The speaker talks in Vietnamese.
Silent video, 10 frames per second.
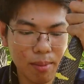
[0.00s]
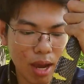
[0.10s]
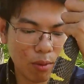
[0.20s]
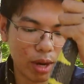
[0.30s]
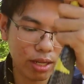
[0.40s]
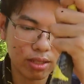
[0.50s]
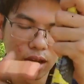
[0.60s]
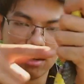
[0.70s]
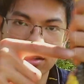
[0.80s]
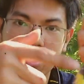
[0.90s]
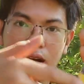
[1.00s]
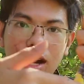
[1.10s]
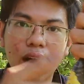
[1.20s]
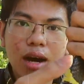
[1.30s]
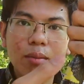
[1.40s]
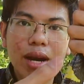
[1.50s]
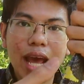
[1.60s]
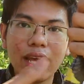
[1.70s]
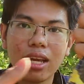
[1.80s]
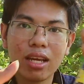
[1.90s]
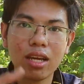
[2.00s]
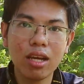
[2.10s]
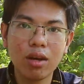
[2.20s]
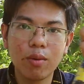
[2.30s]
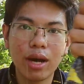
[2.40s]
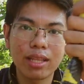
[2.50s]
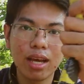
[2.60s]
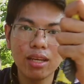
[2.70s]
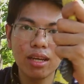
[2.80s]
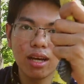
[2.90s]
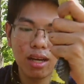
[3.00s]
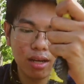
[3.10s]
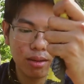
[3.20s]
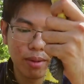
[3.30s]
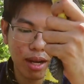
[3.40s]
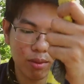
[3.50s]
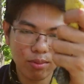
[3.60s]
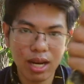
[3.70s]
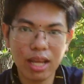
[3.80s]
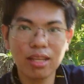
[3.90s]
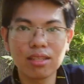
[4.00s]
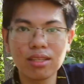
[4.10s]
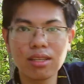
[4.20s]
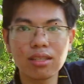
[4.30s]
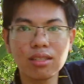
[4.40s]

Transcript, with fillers: nó bao quanh từ ờ, ở bên đây qua tới ờ, bên hông bên đây